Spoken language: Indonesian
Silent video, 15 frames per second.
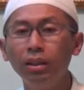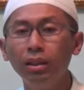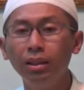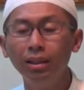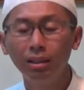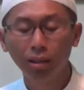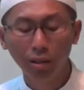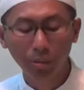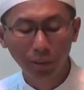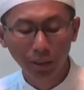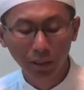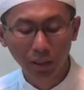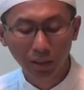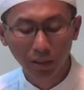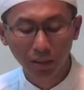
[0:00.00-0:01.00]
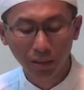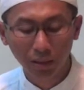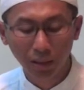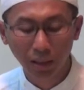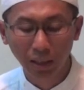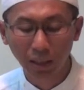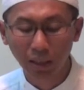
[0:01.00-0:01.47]
Ini jawaban yang
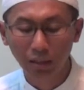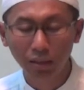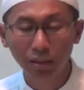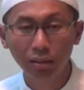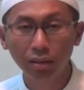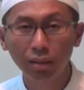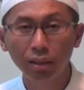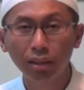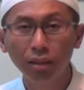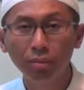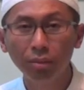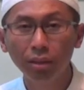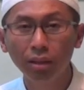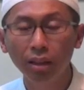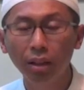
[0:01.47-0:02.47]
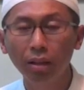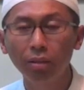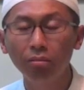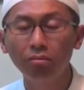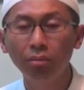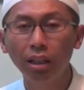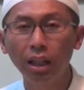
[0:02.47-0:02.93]
anak kecil sendiri bisa
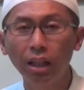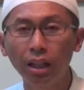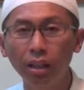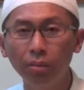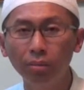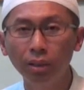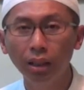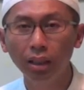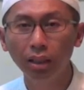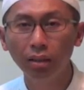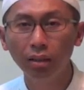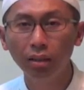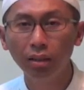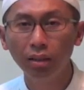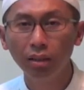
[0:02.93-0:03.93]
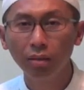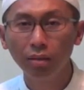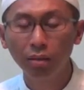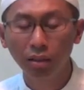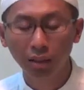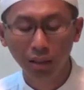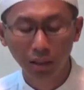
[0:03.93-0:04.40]
menganggapnya
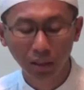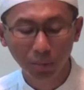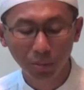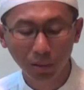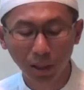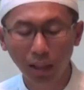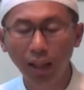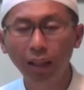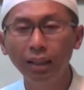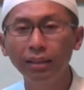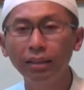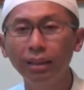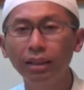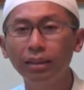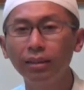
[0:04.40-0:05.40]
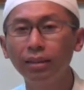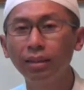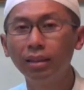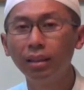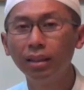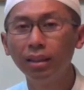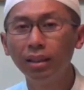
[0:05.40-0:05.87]
ini bukan alasan.
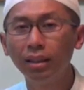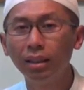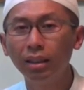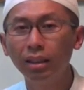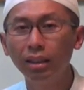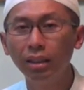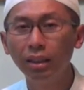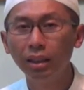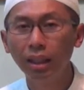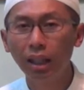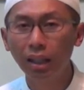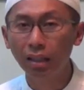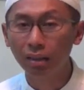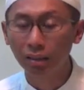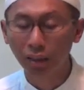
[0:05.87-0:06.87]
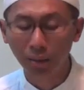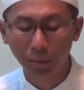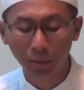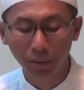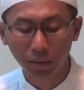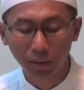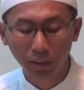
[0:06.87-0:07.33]
Ini enggak
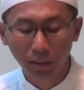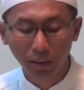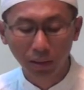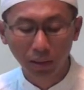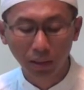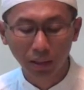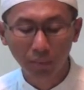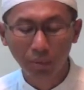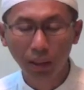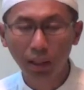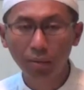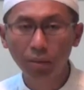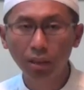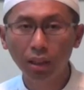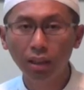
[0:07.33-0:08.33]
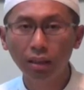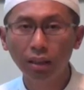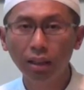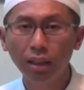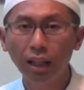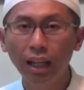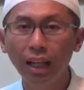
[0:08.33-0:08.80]
reasonable. Karena mereka
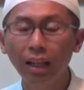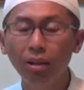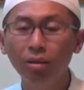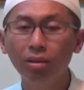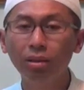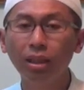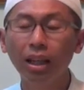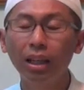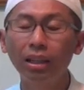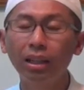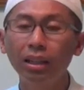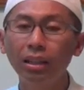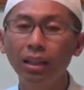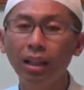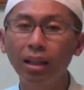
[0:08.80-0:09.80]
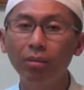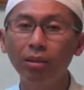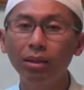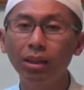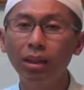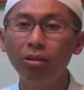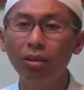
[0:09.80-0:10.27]
berkata, kalau seandainya
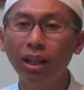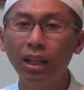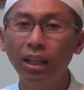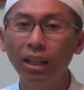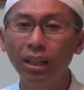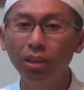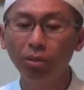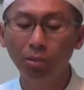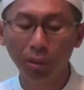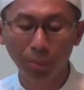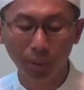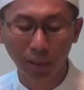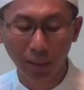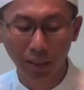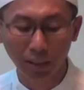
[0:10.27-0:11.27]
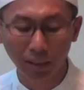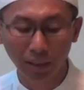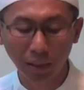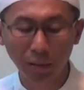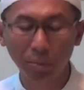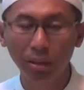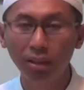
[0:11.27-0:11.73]
kami tahu kalian itu berperang,
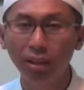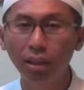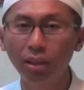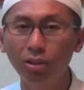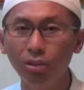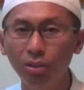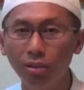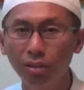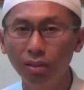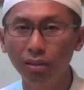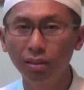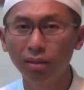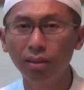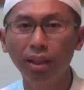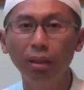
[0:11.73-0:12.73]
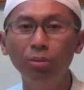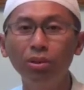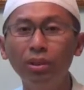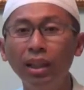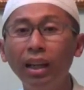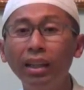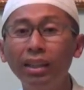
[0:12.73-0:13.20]
kami pasti ikut. Nah,
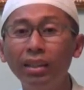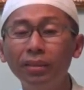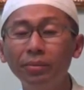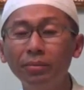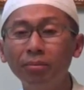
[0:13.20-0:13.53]
mustahil.